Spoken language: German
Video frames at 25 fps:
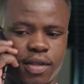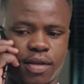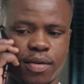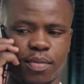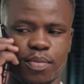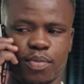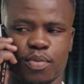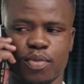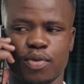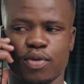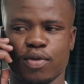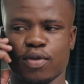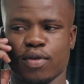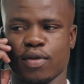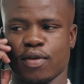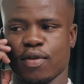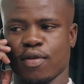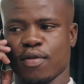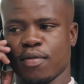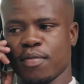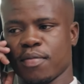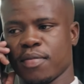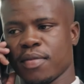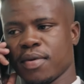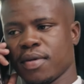Und mit dem
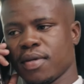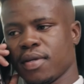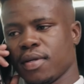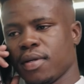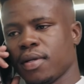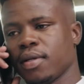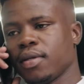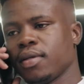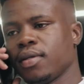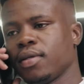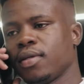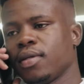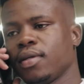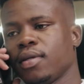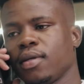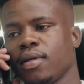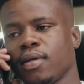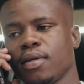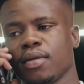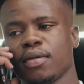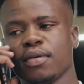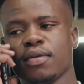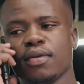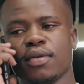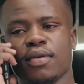macht er nachher einen
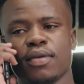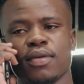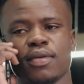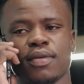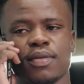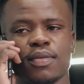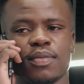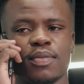Riesendeal.